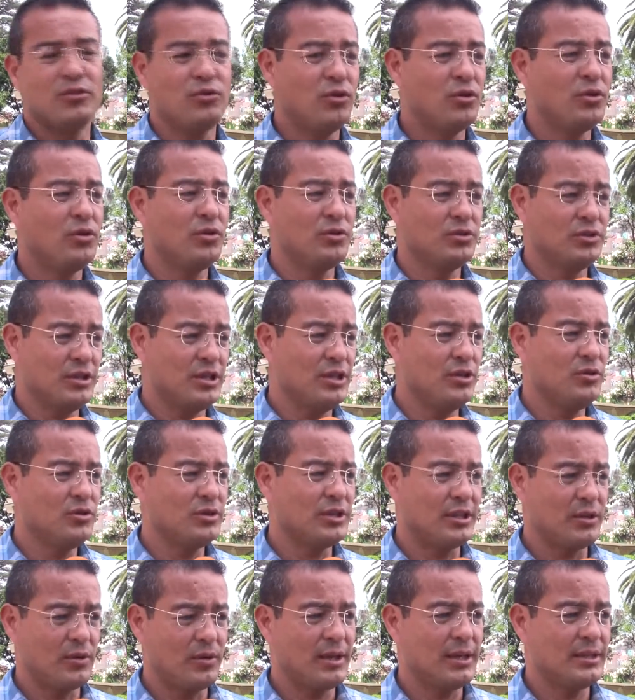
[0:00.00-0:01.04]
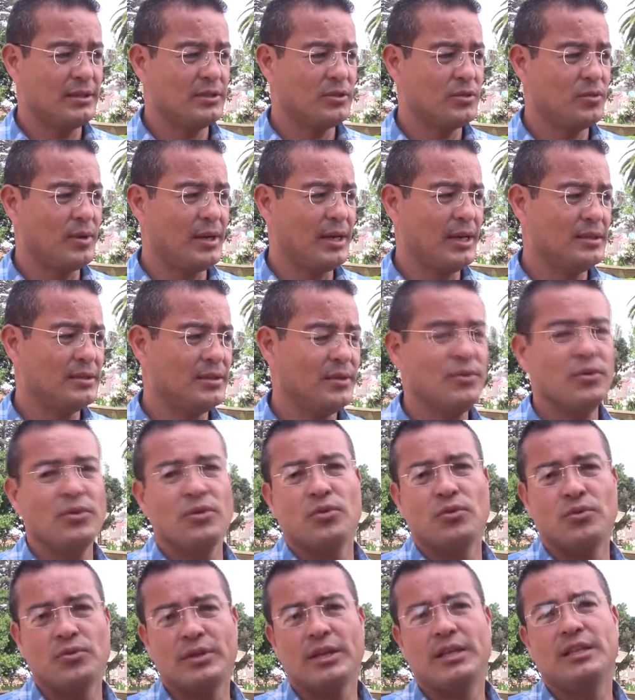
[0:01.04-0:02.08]
todos los niños, a todas las escuelas,
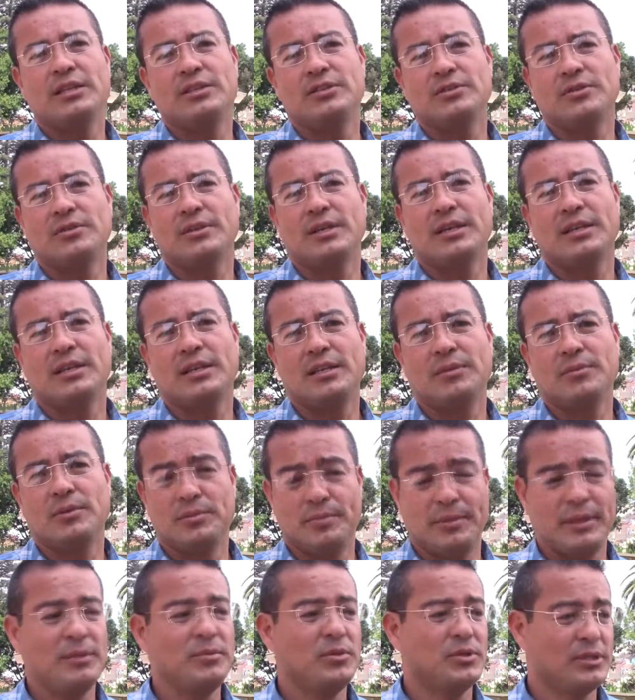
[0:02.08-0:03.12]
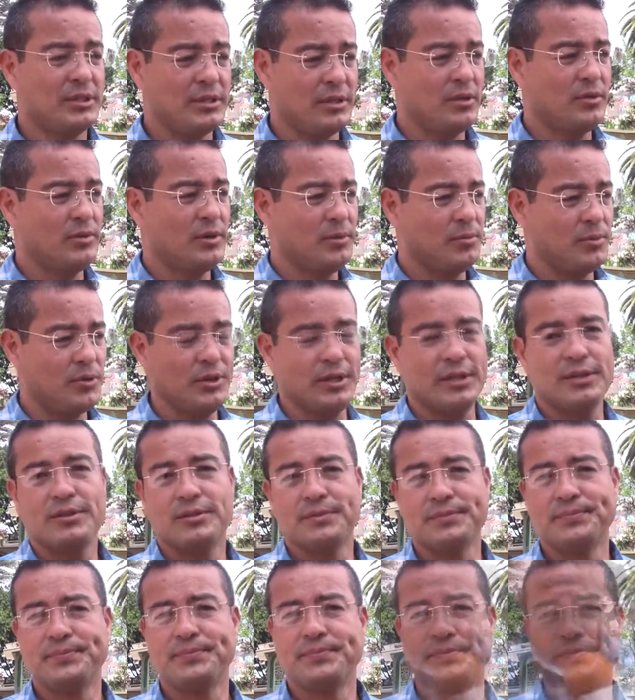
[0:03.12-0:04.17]
una edición de aquel libro. Esperemos que se logre el
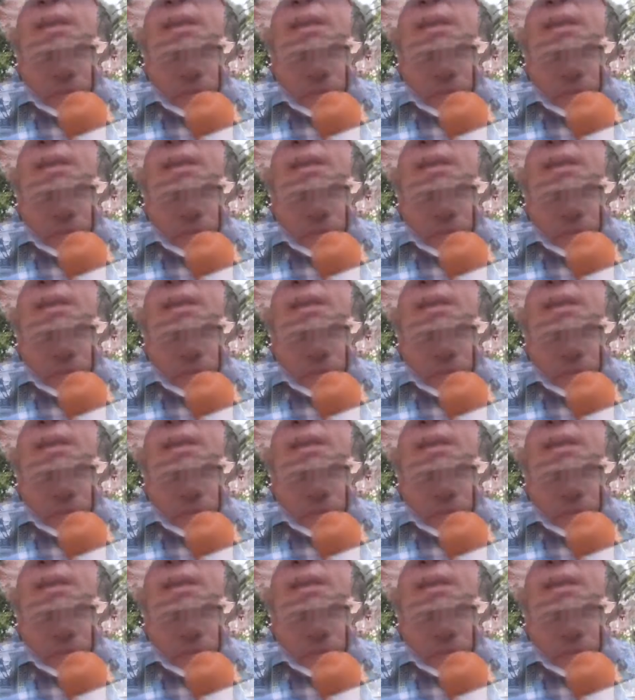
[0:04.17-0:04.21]
proyecto.